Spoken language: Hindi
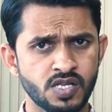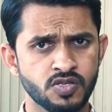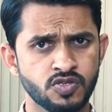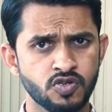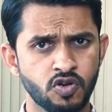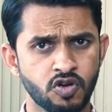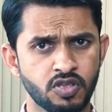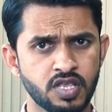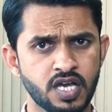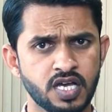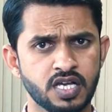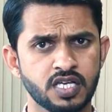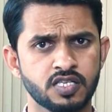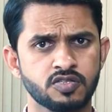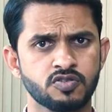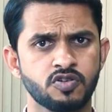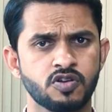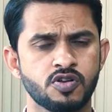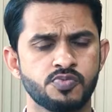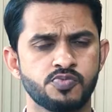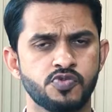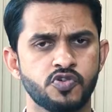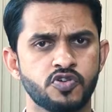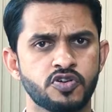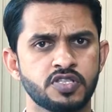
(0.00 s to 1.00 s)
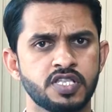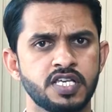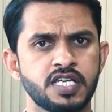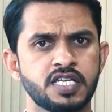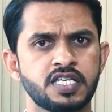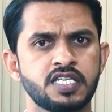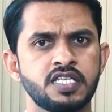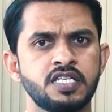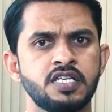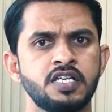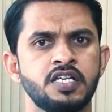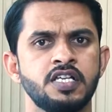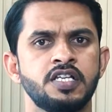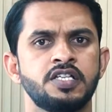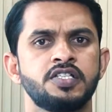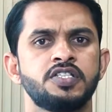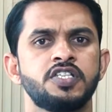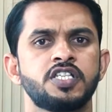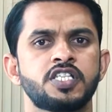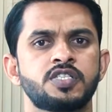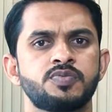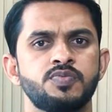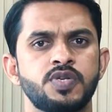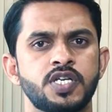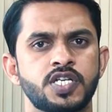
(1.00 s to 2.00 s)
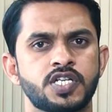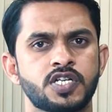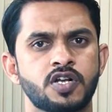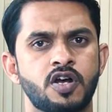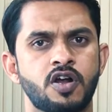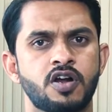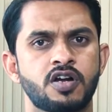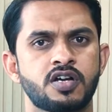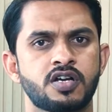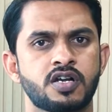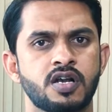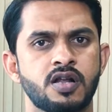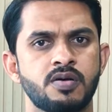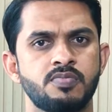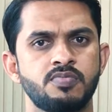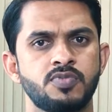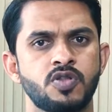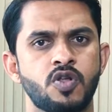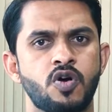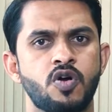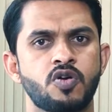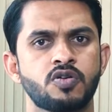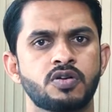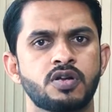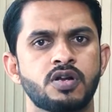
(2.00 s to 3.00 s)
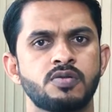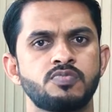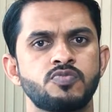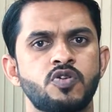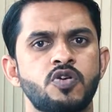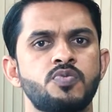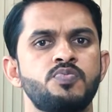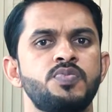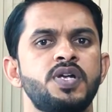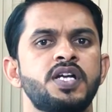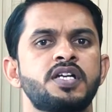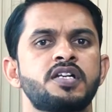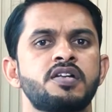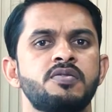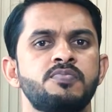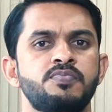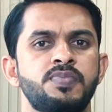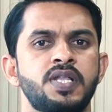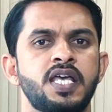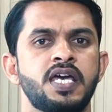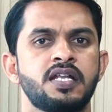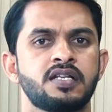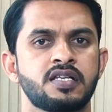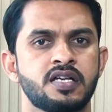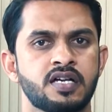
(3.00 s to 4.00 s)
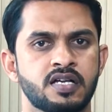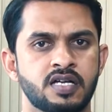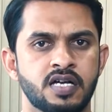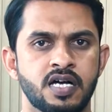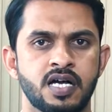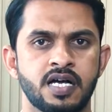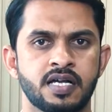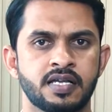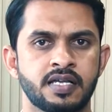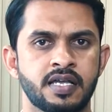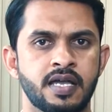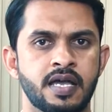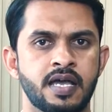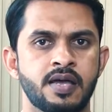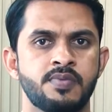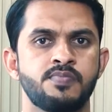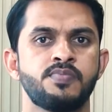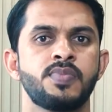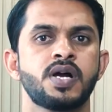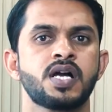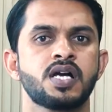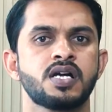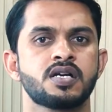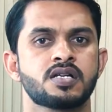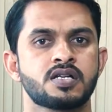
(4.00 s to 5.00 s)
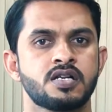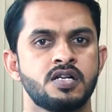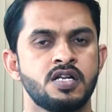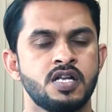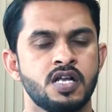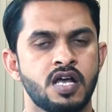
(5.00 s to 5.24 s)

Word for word: चौदह अगस्त को रिपोर्ट देगी जिसमें शॉर्ट टर्म लॉन्ग टर्म और मिड टर्म प्लान का कहा गया है मगर